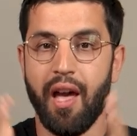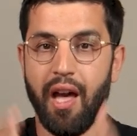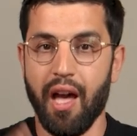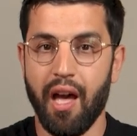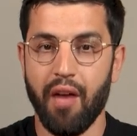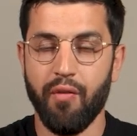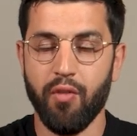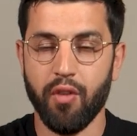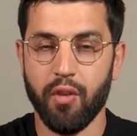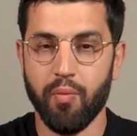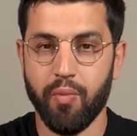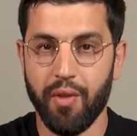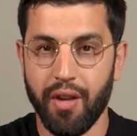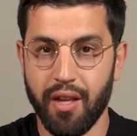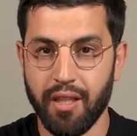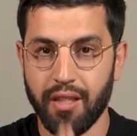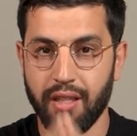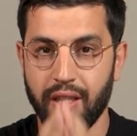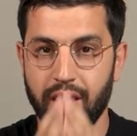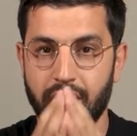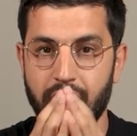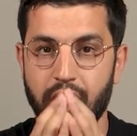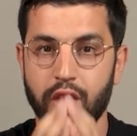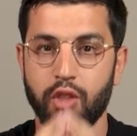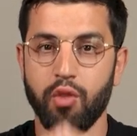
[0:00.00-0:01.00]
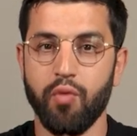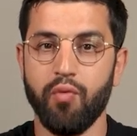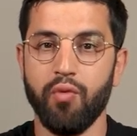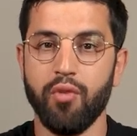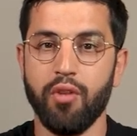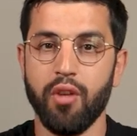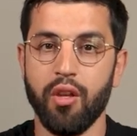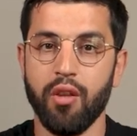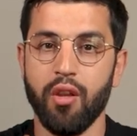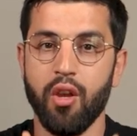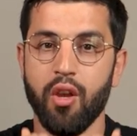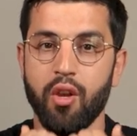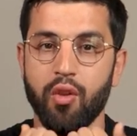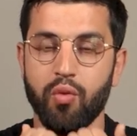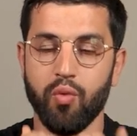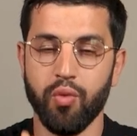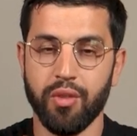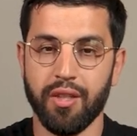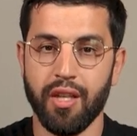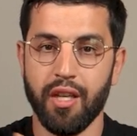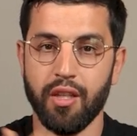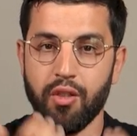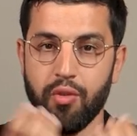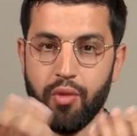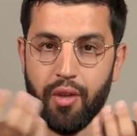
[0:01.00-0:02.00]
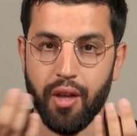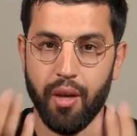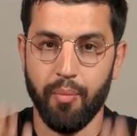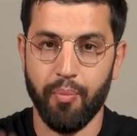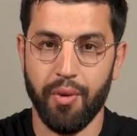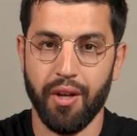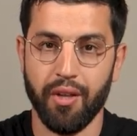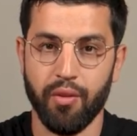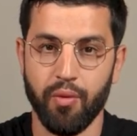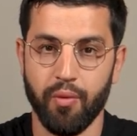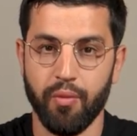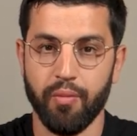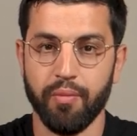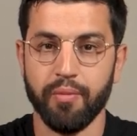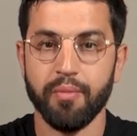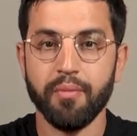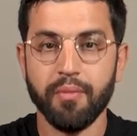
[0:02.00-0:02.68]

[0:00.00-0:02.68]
à votre place et je vous donne tout ça sur un plateau.